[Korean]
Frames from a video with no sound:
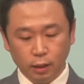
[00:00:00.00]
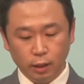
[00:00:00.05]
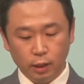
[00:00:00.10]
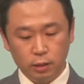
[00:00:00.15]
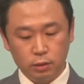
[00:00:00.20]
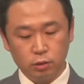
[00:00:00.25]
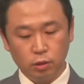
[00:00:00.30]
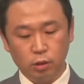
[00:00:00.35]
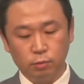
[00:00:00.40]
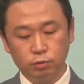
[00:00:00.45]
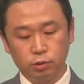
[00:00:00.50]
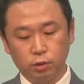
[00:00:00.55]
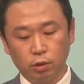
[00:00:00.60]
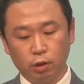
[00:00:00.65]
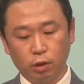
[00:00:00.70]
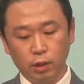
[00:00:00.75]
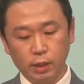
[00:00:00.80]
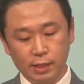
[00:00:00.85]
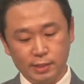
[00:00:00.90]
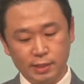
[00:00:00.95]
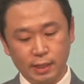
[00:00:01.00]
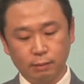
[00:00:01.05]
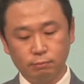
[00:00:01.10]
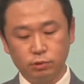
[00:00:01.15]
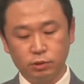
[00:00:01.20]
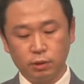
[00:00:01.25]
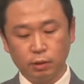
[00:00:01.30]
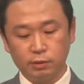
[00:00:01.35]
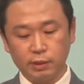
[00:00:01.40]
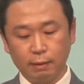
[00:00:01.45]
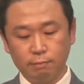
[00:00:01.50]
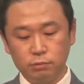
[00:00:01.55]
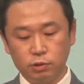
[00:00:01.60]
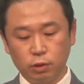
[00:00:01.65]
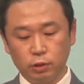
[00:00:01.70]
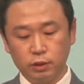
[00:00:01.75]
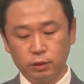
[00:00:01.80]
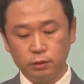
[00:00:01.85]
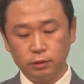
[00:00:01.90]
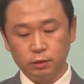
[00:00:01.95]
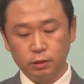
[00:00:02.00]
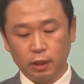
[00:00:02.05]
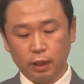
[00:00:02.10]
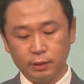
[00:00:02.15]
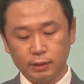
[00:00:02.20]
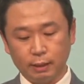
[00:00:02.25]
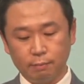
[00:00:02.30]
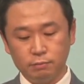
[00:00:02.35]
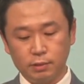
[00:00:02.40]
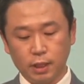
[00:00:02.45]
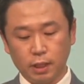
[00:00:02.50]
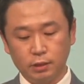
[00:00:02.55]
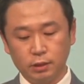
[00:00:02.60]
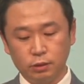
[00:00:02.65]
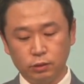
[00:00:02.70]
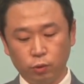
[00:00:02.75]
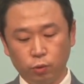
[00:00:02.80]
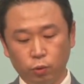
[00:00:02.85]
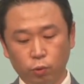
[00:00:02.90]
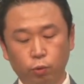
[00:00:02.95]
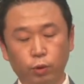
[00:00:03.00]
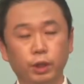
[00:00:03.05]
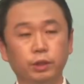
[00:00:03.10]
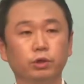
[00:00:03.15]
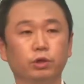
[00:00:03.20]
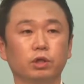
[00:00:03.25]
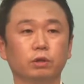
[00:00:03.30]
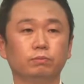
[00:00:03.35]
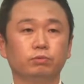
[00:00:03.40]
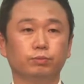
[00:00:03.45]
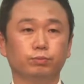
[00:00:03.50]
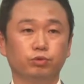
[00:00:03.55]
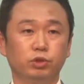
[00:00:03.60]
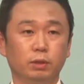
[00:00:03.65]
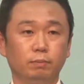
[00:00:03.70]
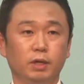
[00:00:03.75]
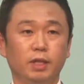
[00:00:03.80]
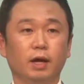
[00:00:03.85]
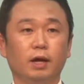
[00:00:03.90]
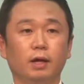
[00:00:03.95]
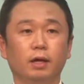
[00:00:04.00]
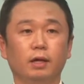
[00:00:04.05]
1절부터 1장부터 3절은 3장은 예, 교리적인 부분입니다.